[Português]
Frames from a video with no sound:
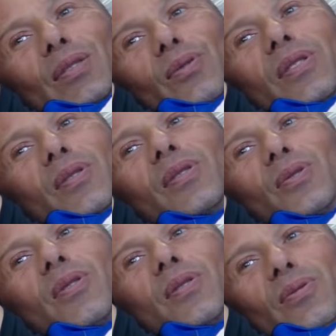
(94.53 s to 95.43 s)
que
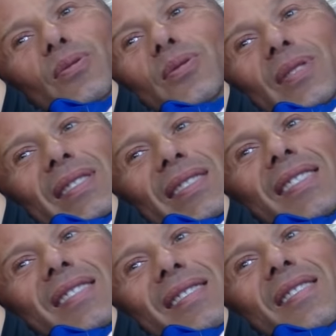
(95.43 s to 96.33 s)
escolher um dos dois,
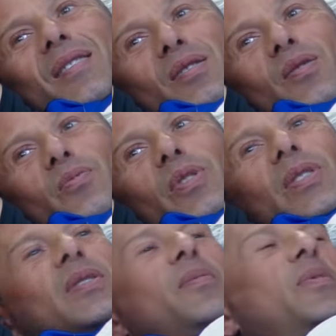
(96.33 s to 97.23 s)

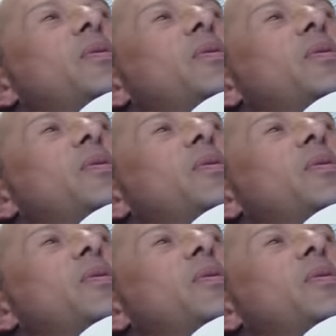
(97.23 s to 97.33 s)
por exemplo.